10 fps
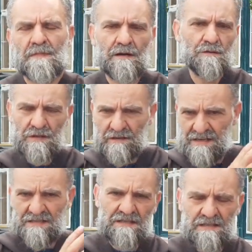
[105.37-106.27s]
Ecco i
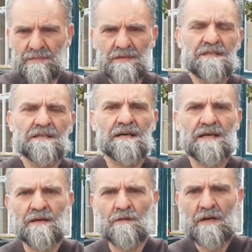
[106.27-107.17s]
diversi tipi di
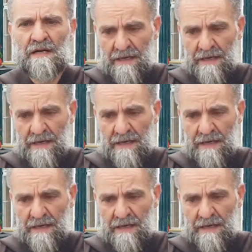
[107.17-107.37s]
terreno